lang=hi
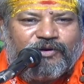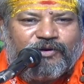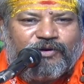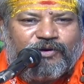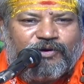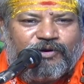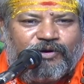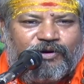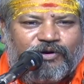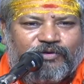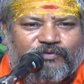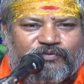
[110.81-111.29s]

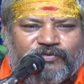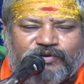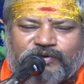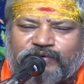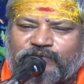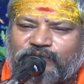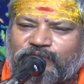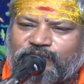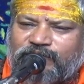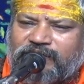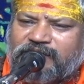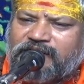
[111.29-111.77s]
और
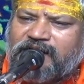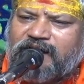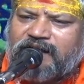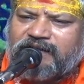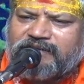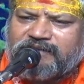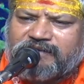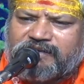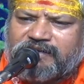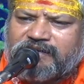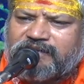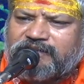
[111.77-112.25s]
फिर वो
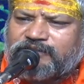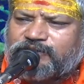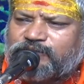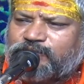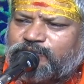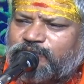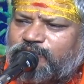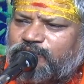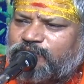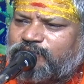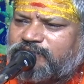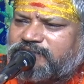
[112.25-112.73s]
लगा
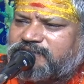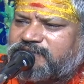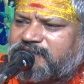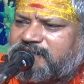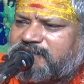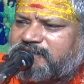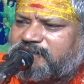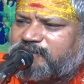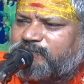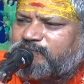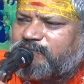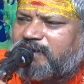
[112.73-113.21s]
इखेत्वोर
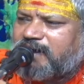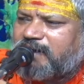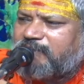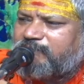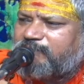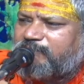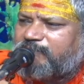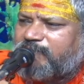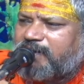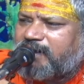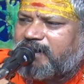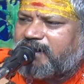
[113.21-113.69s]

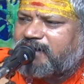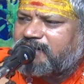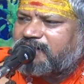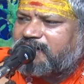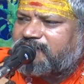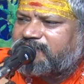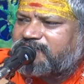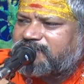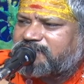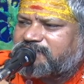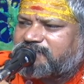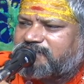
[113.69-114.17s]
जेतवाब्बा
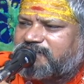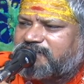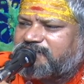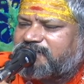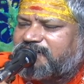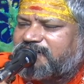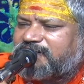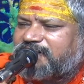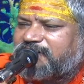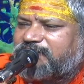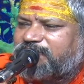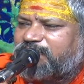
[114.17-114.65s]
यवस्थ
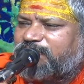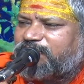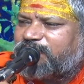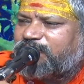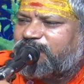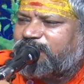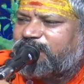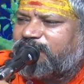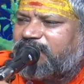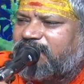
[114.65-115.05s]
देवो